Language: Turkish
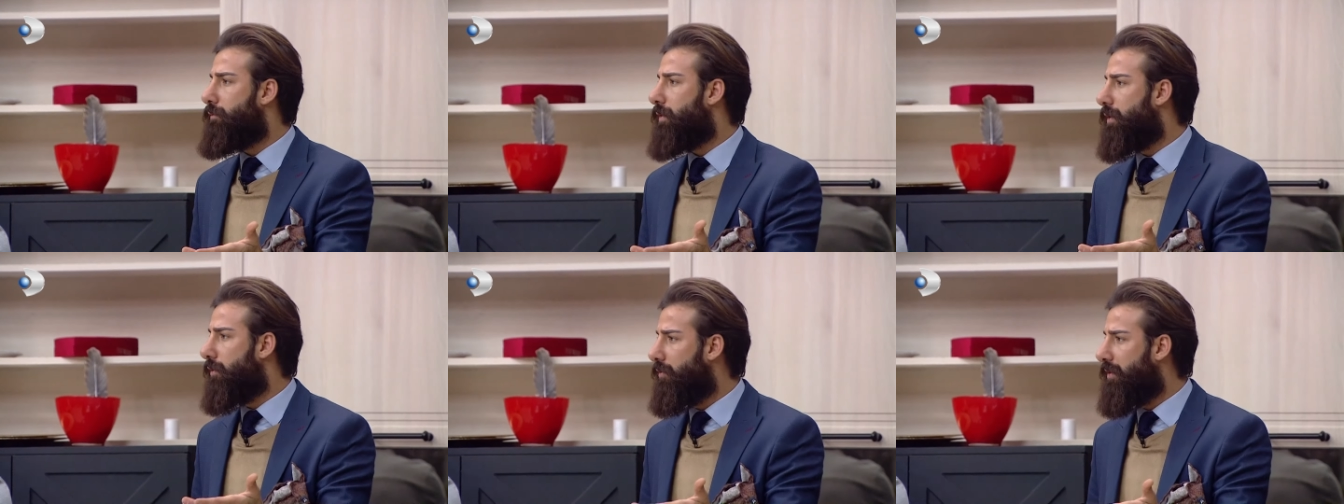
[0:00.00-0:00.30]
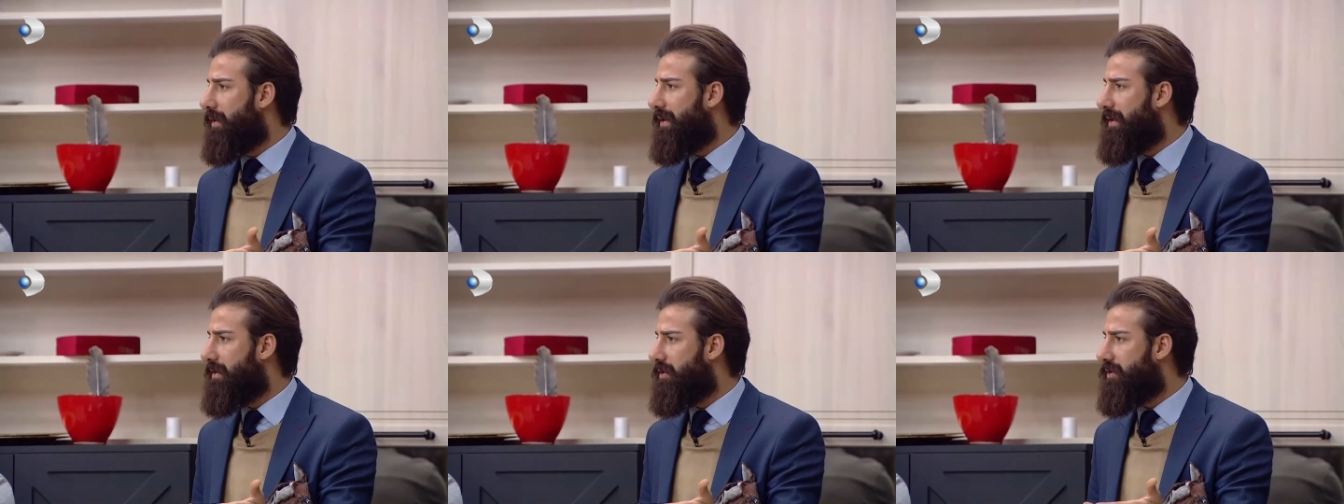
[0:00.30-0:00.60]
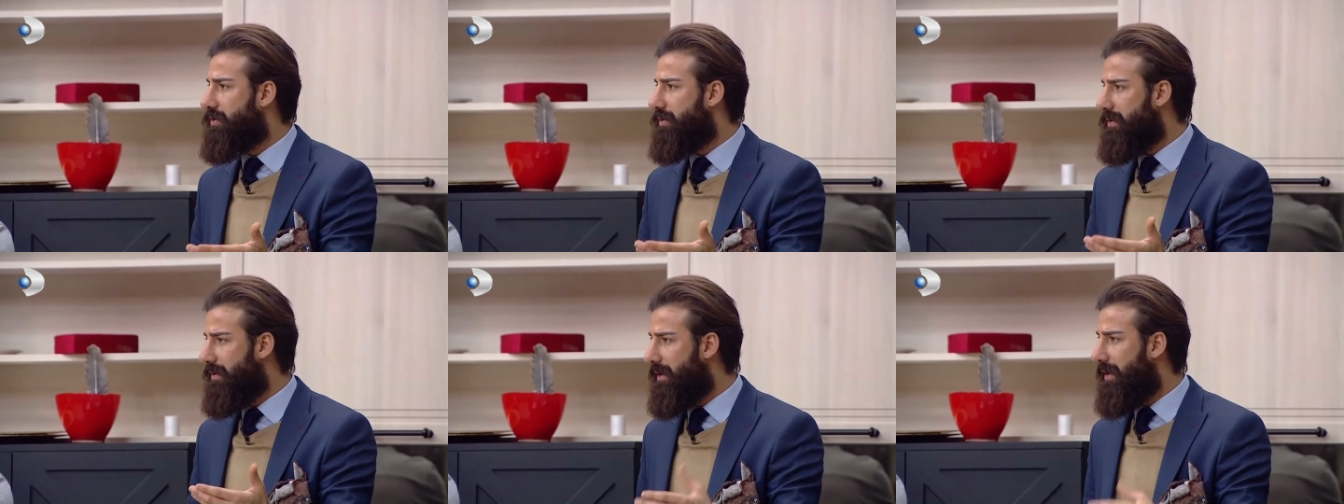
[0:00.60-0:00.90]
var ona
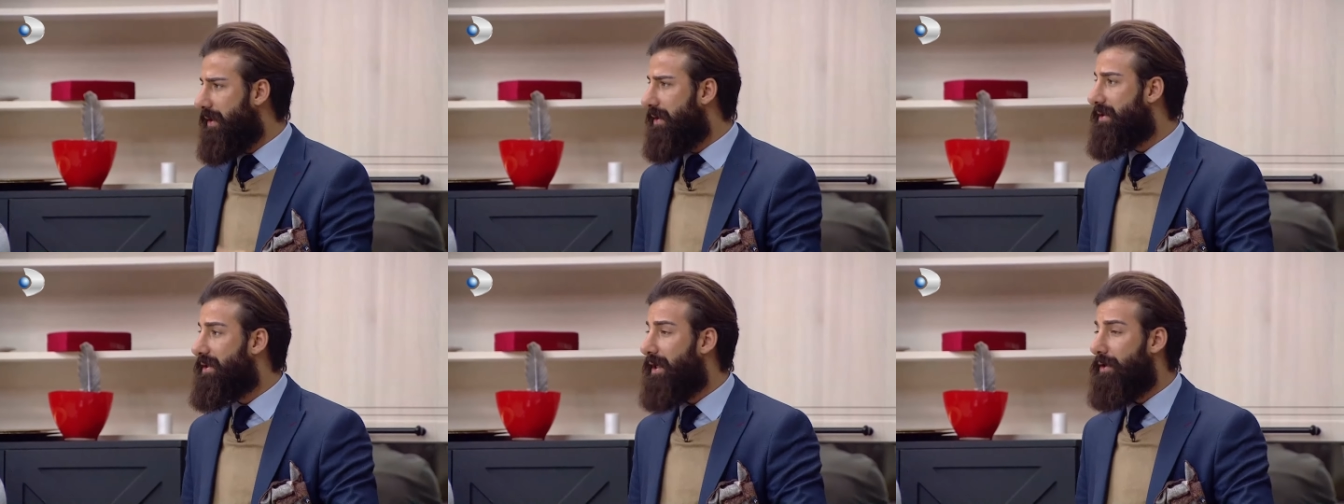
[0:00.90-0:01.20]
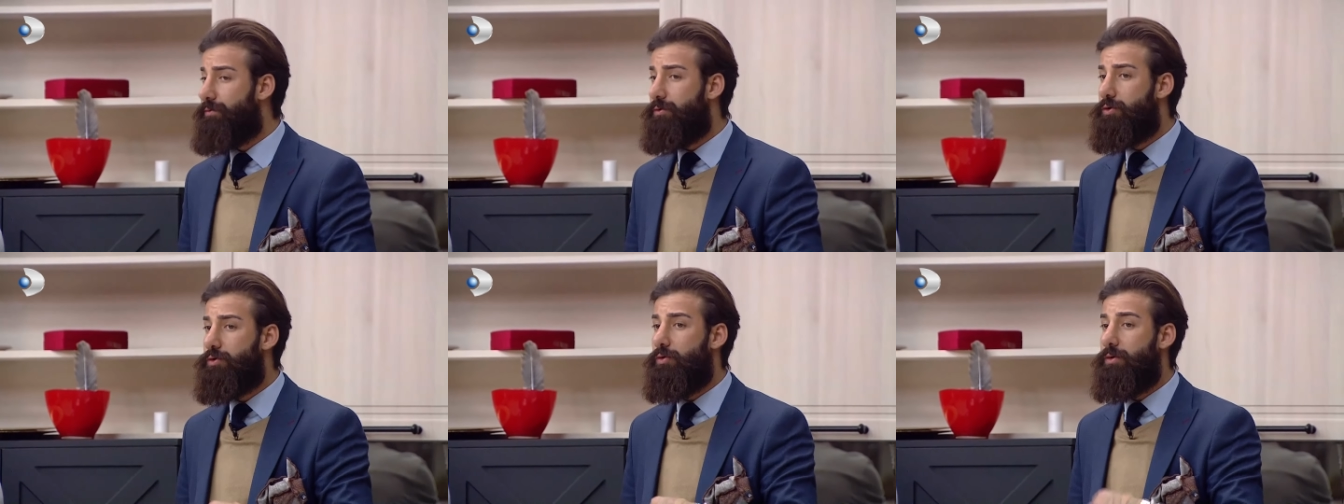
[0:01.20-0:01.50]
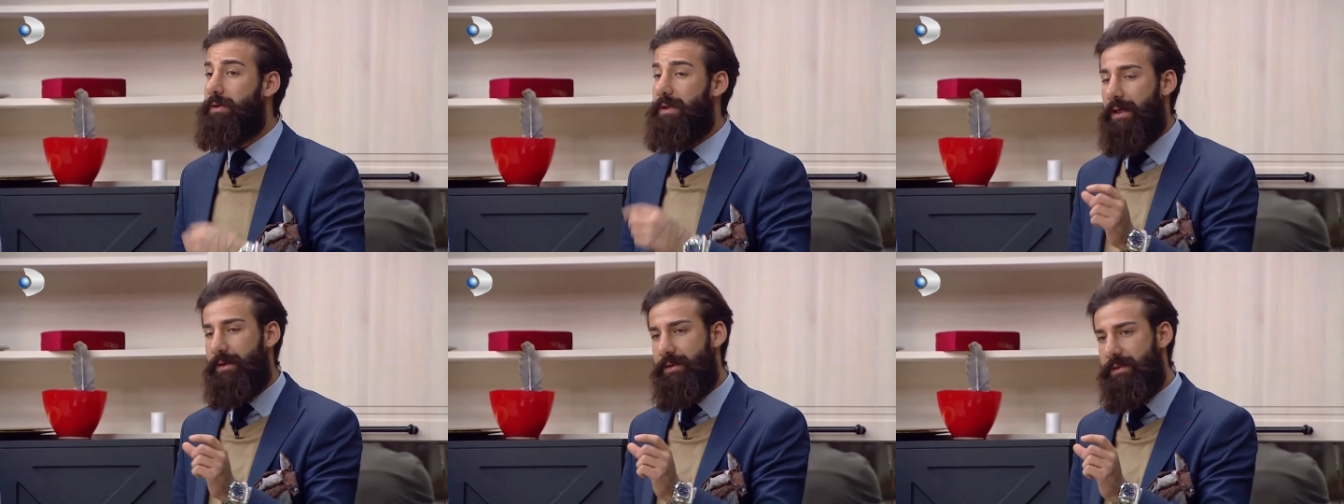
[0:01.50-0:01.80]
karşı yanlış
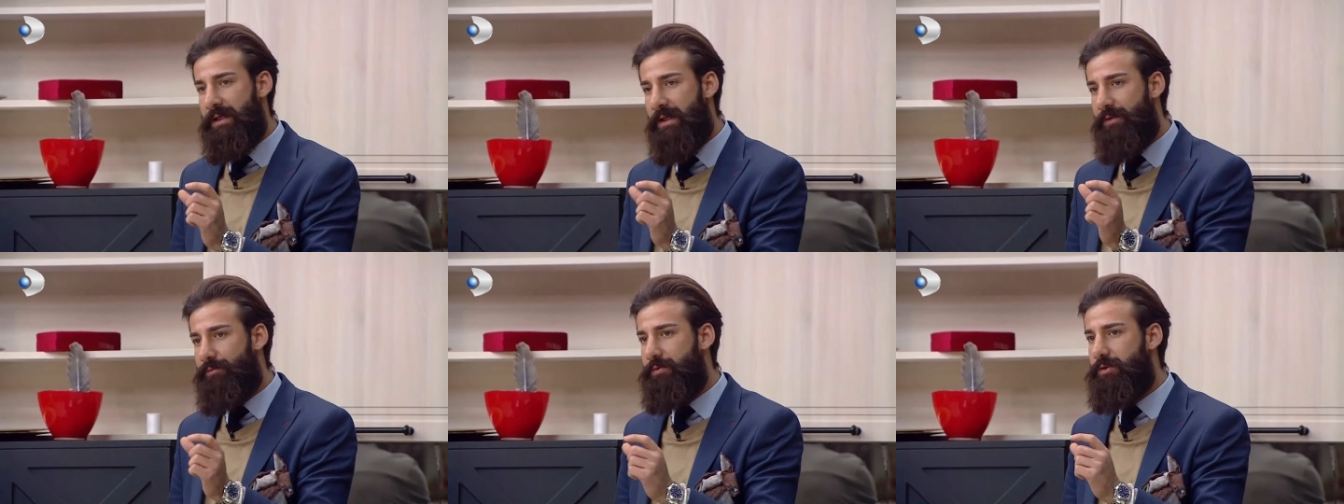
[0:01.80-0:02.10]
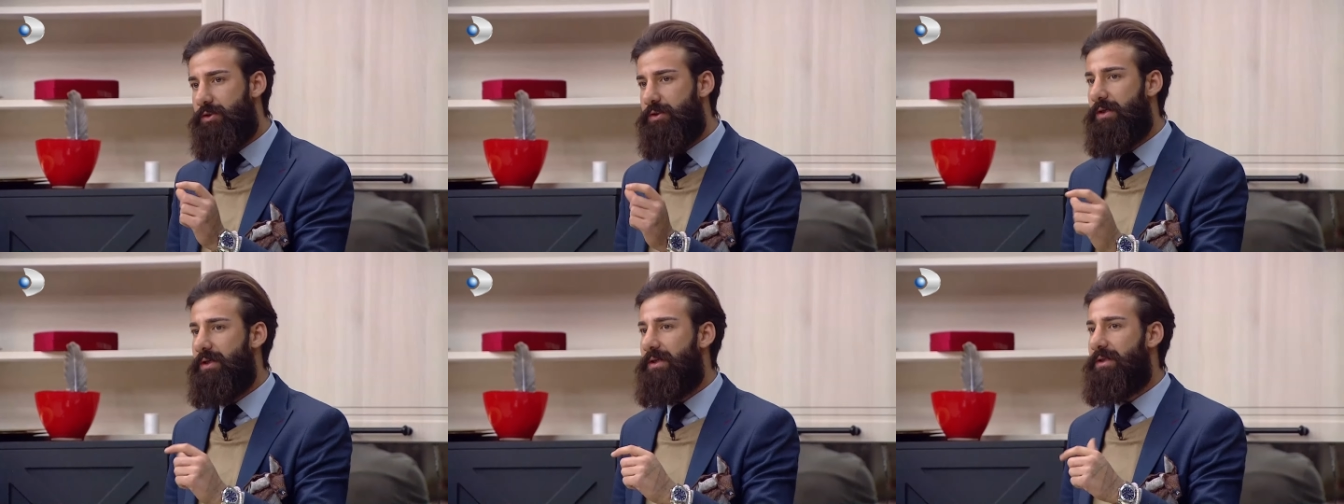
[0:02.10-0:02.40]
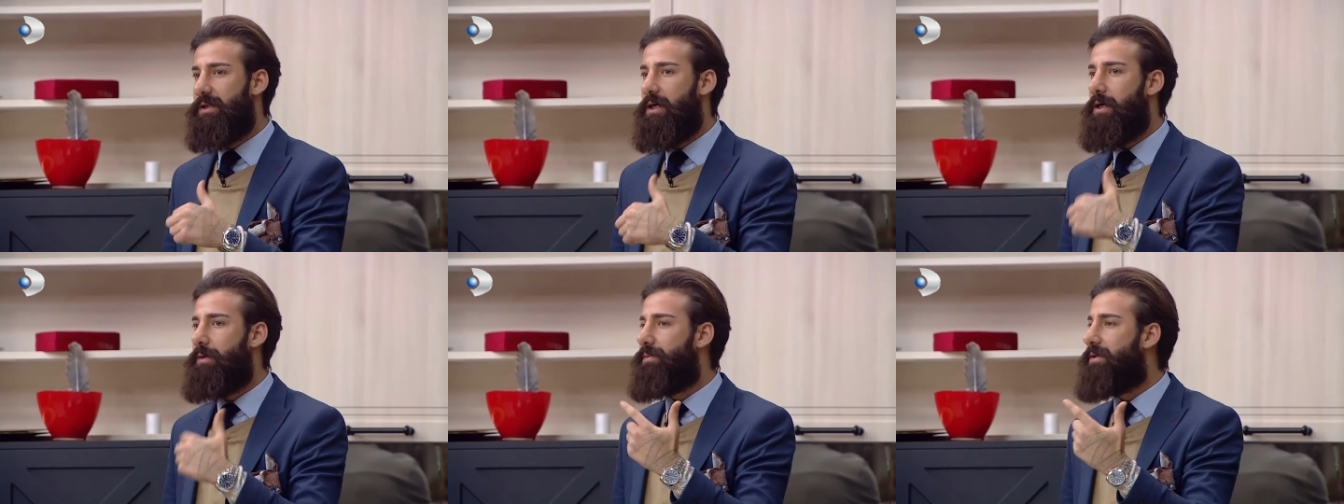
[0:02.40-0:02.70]
yani yanlış
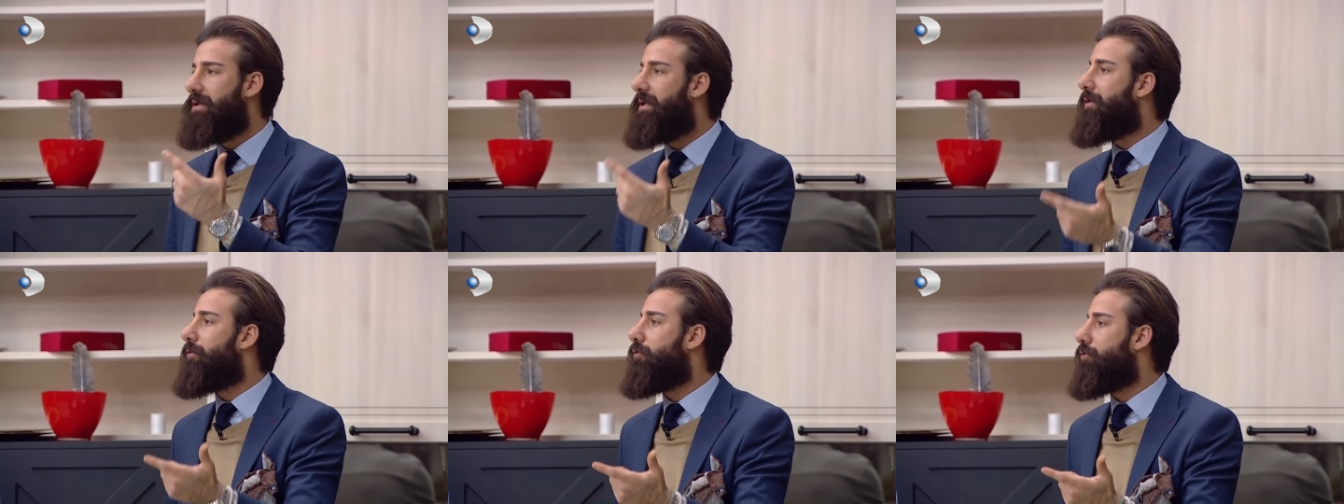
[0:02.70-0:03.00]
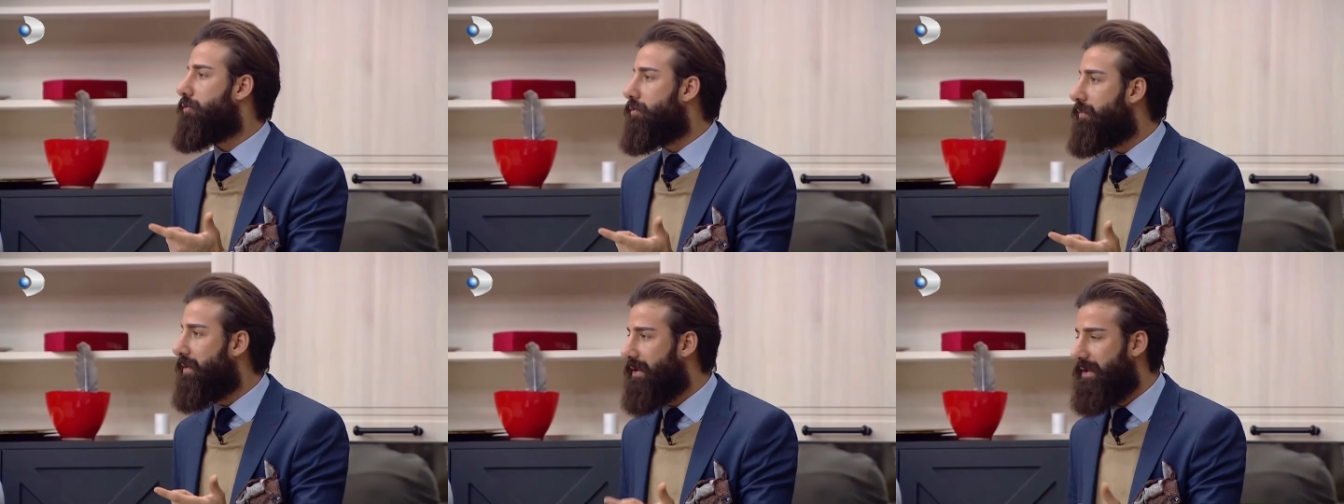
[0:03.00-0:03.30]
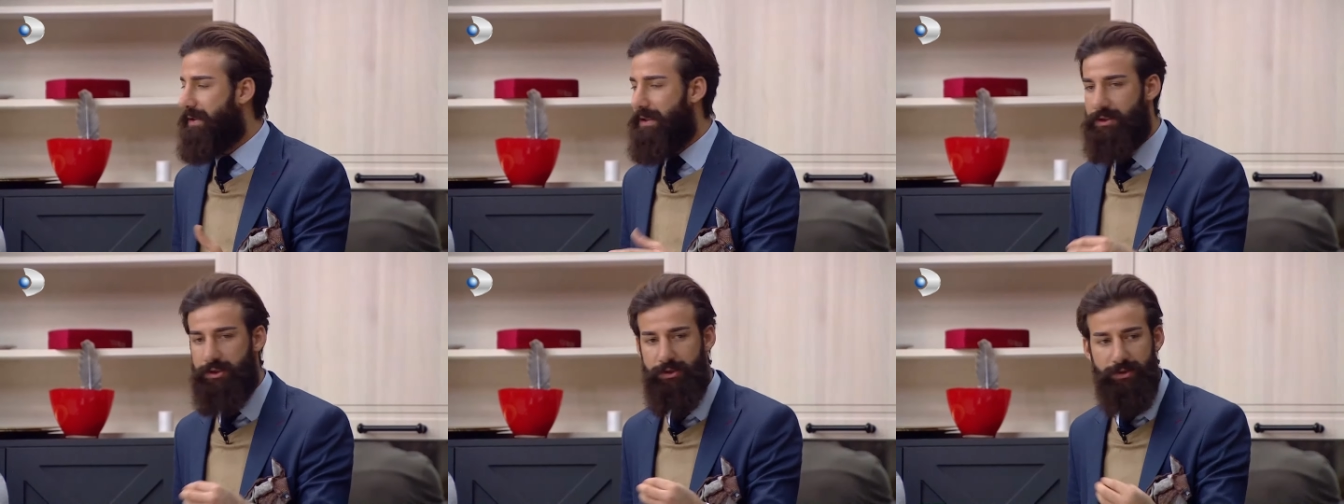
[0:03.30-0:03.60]
tabirleri oldu bana
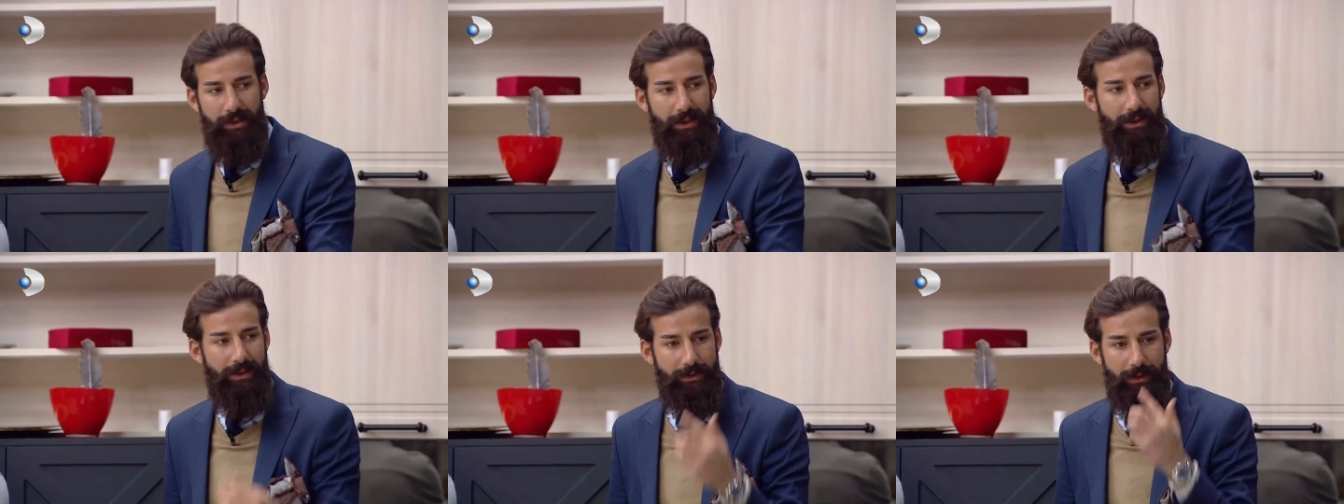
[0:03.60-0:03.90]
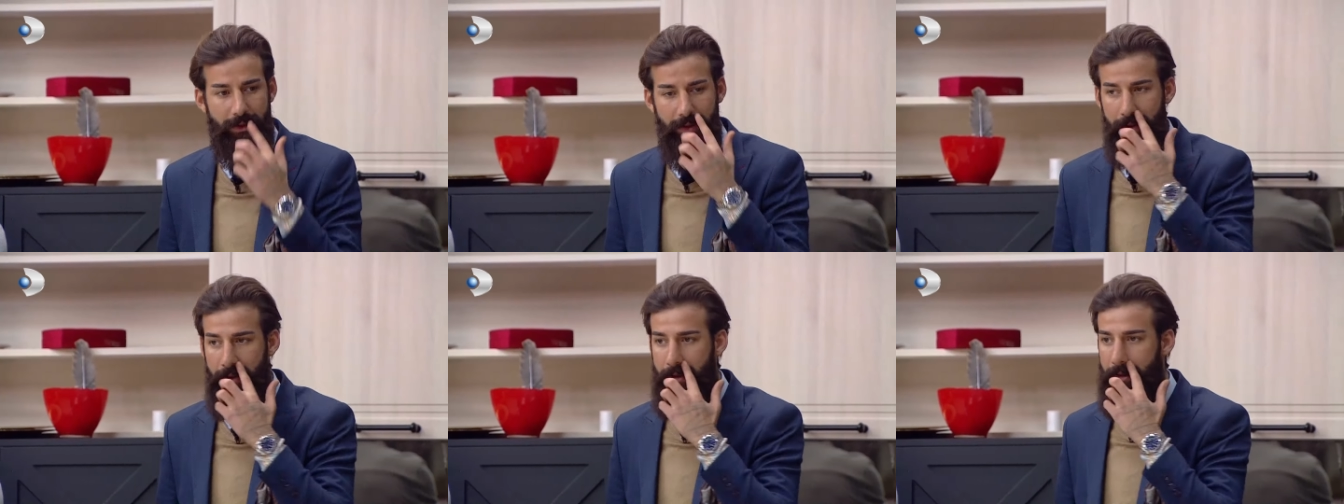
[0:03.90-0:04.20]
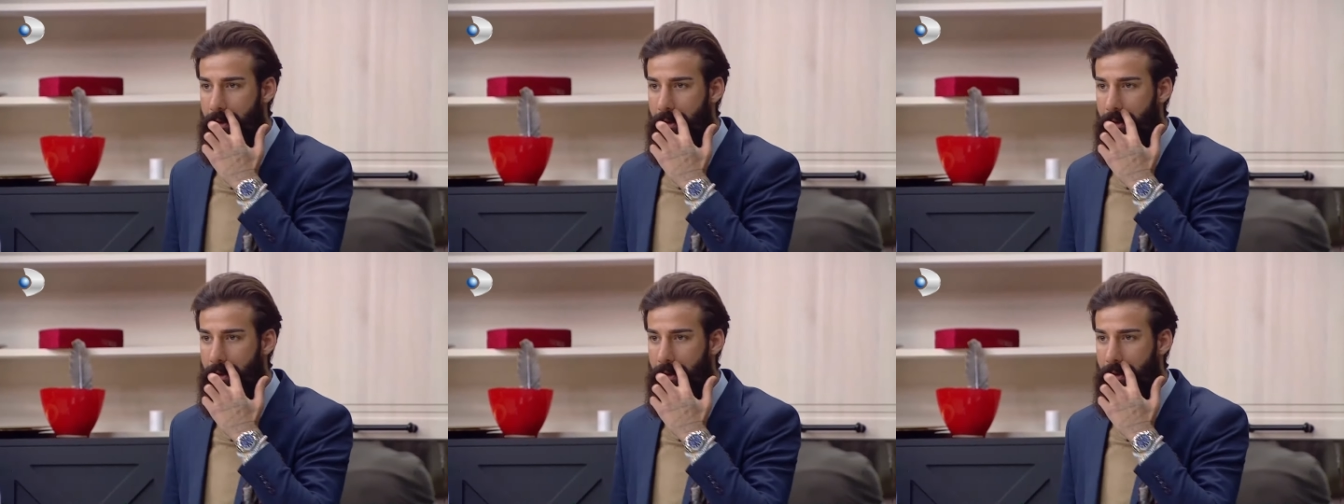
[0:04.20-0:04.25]
karşı galada.